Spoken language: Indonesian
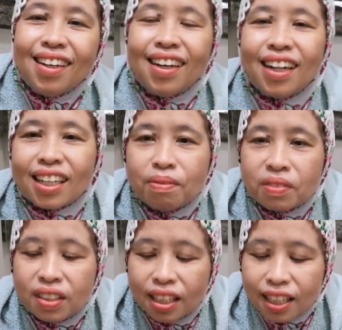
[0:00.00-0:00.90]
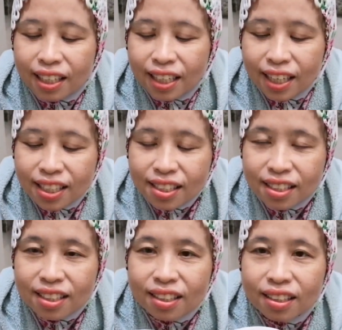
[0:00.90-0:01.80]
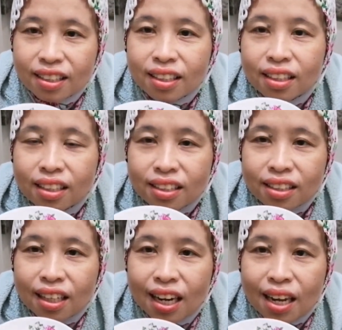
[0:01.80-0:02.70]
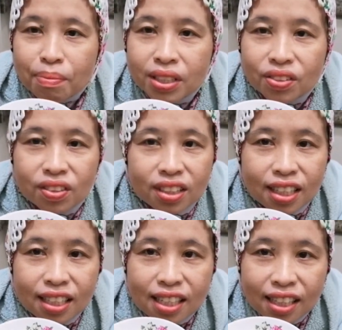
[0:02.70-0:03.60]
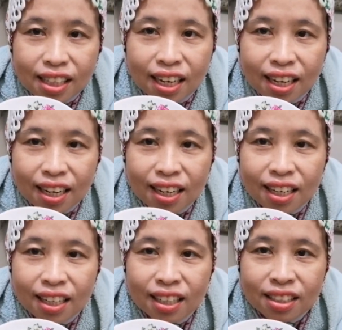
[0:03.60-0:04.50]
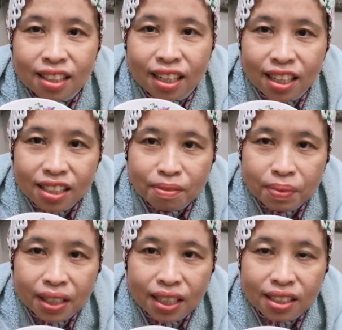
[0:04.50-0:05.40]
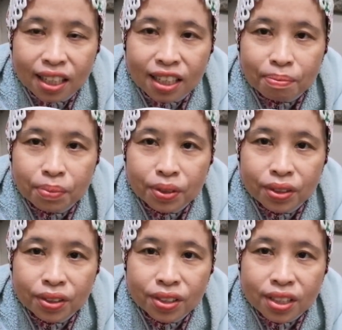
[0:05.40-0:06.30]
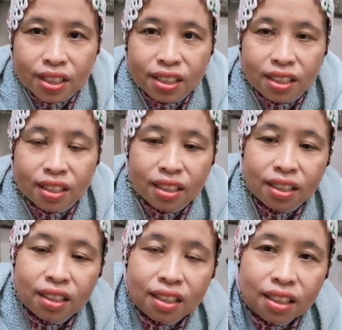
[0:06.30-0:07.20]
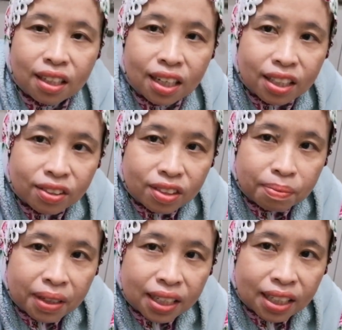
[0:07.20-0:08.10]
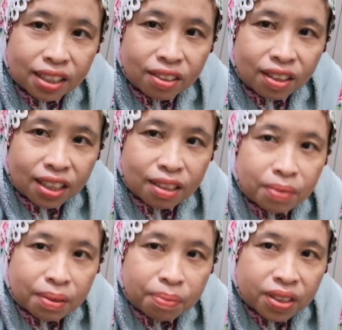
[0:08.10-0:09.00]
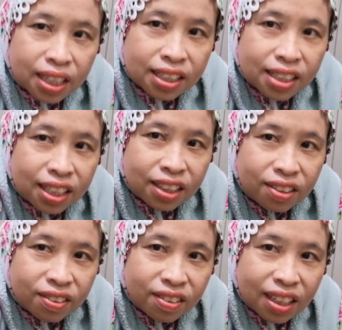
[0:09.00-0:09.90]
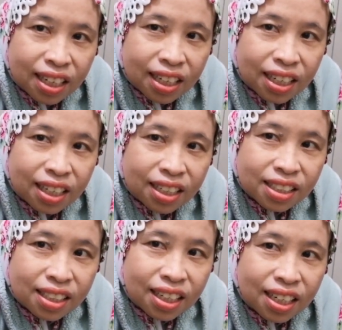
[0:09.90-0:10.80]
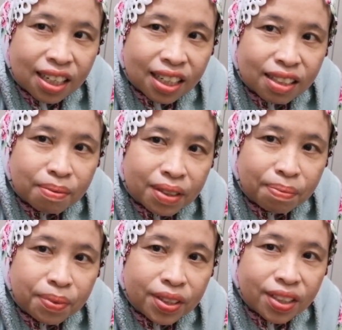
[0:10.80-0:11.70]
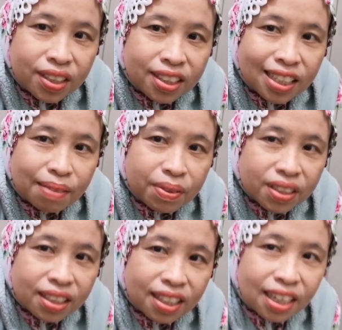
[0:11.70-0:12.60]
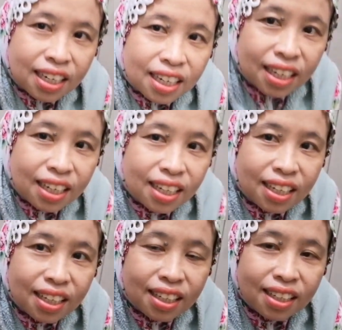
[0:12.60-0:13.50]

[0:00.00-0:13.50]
Alhamdulillah guys setelah mencuci kacang tanah saya sebagian saya rebus nah itu di belakang itu lagi merebus kacang itu nah di sana lagi merebus di dapur sederhana